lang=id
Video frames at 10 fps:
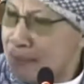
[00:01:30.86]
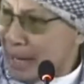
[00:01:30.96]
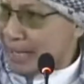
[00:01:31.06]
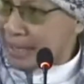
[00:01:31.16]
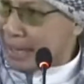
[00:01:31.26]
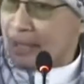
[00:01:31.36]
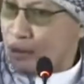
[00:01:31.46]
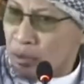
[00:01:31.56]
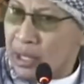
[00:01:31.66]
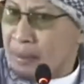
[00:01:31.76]
yang paling
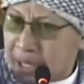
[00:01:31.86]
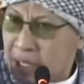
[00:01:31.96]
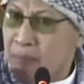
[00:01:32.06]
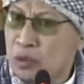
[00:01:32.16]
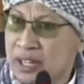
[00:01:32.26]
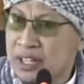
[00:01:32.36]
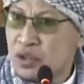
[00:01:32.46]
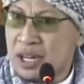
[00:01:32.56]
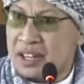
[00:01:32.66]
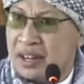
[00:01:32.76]
kaya itu yang paling rebut hari
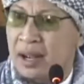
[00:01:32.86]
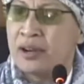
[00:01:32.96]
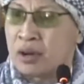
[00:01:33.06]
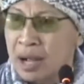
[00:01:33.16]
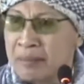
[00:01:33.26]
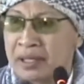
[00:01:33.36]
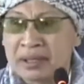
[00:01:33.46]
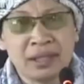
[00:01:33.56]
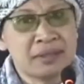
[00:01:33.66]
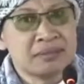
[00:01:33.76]
saudaranya ayo apa
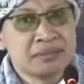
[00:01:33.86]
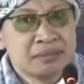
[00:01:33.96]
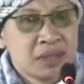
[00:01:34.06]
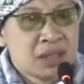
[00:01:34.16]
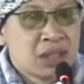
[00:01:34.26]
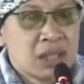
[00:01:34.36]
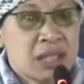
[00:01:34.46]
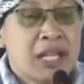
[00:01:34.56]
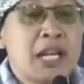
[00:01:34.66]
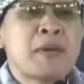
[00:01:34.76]
yang terjadi
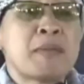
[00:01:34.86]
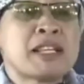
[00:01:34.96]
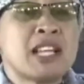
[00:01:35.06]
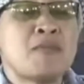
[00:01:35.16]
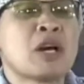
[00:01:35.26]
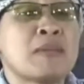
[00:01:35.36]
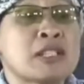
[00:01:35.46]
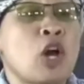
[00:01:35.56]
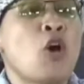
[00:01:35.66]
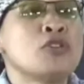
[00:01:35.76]
ini permasalahan bukan
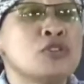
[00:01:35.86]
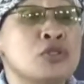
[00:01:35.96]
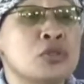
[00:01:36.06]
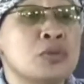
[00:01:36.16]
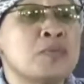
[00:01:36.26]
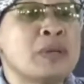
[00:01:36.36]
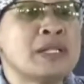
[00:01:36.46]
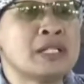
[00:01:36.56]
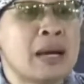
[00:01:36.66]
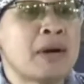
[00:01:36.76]
masalah on,
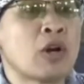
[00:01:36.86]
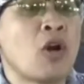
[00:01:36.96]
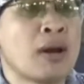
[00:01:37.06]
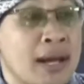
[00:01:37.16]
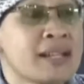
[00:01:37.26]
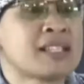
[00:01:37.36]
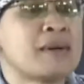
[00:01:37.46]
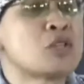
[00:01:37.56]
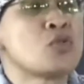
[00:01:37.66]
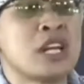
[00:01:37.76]
pinjaman online
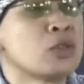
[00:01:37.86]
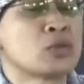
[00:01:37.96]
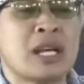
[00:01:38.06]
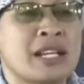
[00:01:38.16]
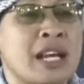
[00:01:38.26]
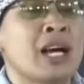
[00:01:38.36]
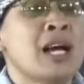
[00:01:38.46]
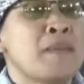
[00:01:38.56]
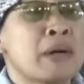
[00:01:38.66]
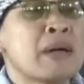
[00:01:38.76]
sama judi itu saja
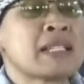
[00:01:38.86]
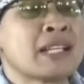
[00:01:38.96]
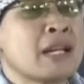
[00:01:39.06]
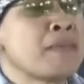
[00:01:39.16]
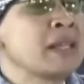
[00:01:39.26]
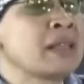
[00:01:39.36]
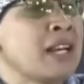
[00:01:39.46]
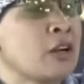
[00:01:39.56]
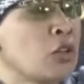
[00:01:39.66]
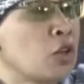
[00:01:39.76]
permasalahan
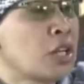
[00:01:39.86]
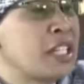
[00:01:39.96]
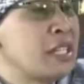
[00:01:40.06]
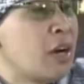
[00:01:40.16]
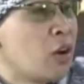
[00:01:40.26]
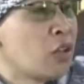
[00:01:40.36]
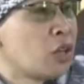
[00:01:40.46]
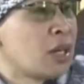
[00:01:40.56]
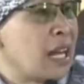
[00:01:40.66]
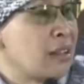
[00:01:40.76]
mental kotor jiwa
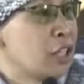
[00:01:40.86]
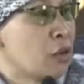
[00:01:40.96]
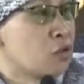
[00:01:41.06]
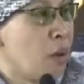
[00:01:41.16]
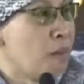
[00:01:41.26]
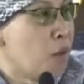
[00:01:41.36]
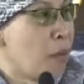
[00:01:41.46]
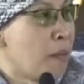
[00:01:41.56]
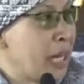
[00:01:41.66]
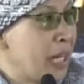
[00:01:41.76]
kotor hati yang
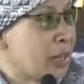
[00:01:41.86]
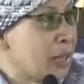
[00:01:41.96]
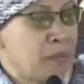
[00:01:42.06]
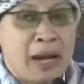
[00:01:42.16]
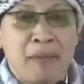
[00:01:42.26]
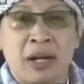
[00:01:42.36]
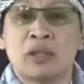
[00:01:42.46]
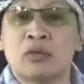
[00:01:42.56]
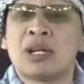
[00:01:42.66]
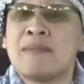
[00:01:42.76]
sombong pengennya tambah hebat
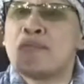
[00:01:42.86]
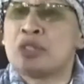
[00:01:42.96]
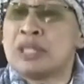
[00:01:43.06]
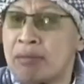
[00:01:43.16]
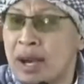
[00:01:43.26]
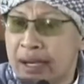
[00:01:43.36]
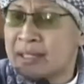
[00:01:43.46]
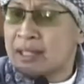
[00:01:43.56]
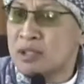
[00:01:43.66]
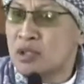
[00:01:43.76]
itu rebutan
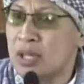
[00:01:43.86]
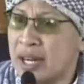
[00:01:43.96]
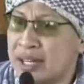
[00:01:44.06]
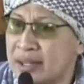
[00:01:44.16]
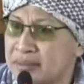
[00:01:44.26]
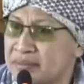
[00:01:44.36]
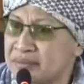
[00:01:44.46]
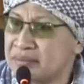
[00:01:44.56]
baris sama saudaranya